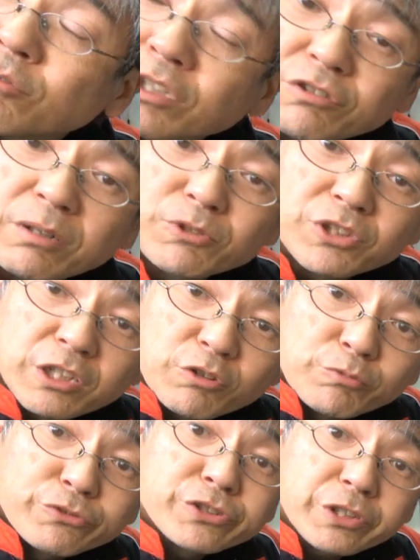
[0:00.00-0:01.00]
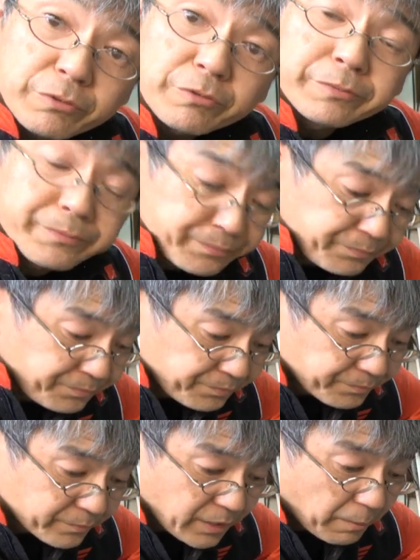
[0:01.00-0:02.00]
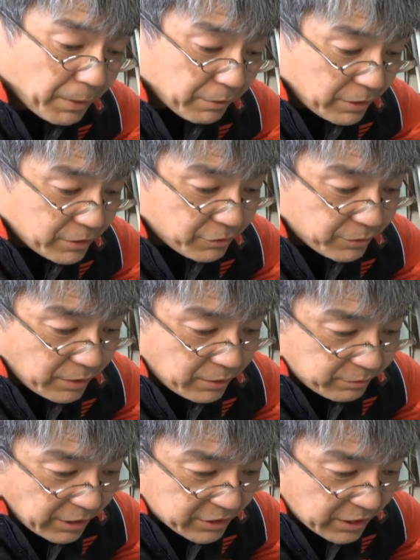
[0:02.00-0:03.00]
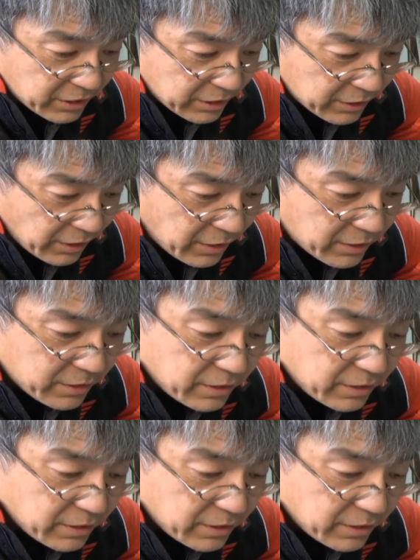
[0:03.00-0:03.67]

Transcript: んないくらもしないと思うんですけど何百円ですよね2つ買ったってね